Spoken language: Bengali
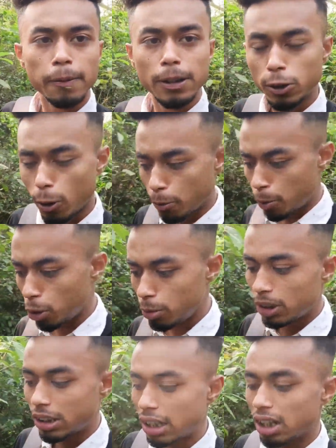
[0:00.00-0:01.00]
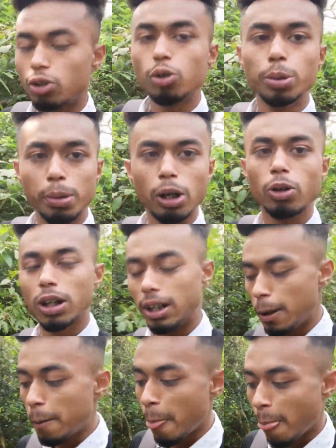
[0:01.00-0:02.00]
নিস্তব্ধ পরিবেশ তাদের খুবই ভালো লাগে
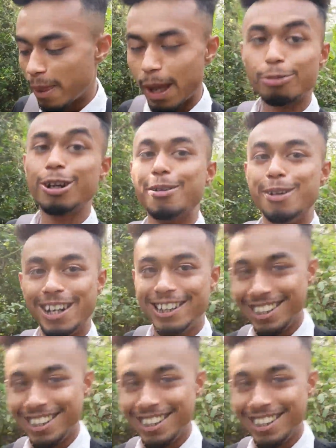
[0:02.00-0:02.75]
যেমন আমার